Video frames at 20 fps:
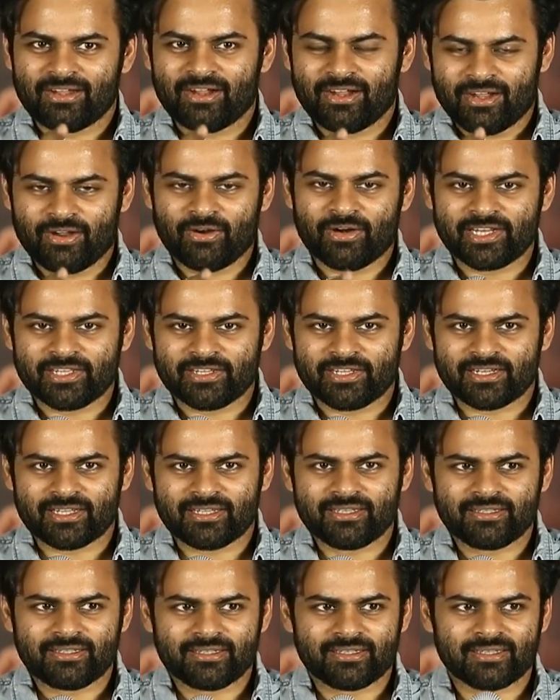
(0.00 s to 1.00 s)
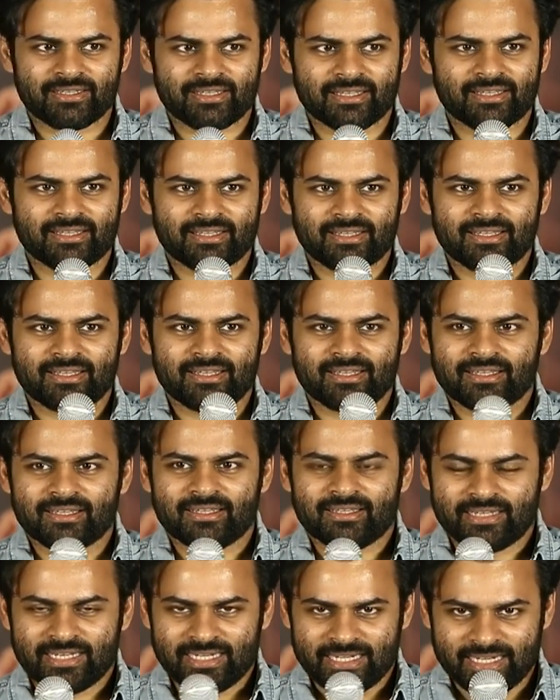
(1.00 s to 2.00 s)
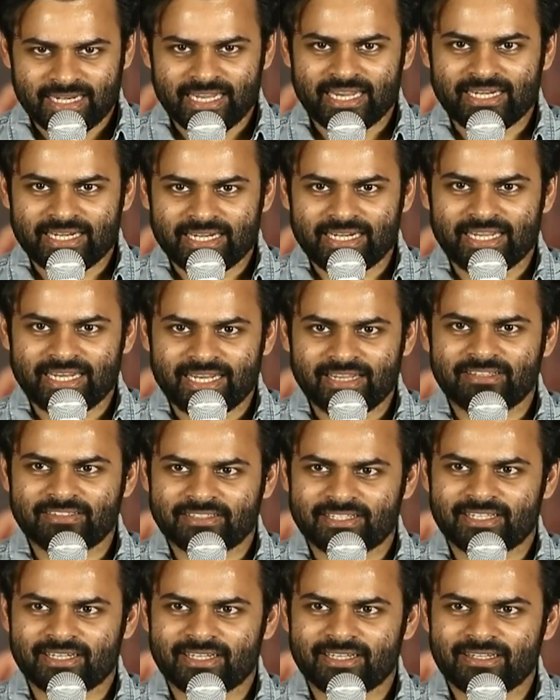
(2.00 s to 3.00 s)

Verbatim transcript: అడిగారా నేను నేనేం చేయాలా